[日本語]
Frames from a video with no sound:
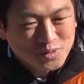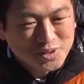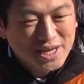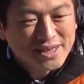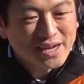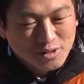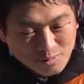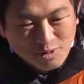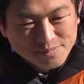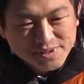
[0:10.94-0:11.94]
いうことなんだけど
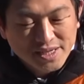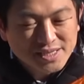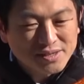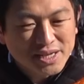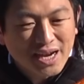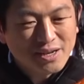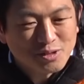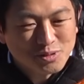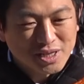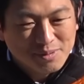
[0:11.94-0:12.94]
も、政策以外の
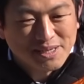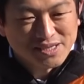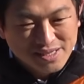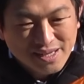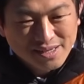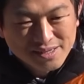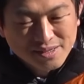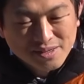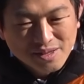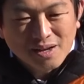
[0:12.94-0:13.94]
ところで来ますね。
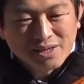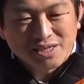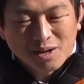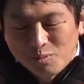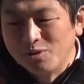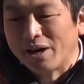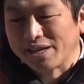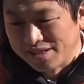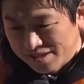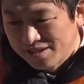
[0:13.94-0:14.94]
だから私は思うわ
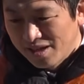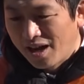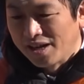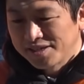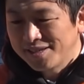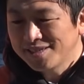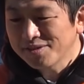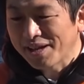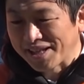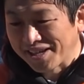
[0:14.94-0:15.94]
けです。あ、政
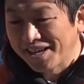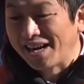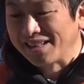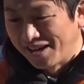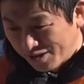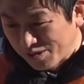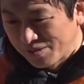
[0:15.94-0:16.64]
策では叩けないんだな、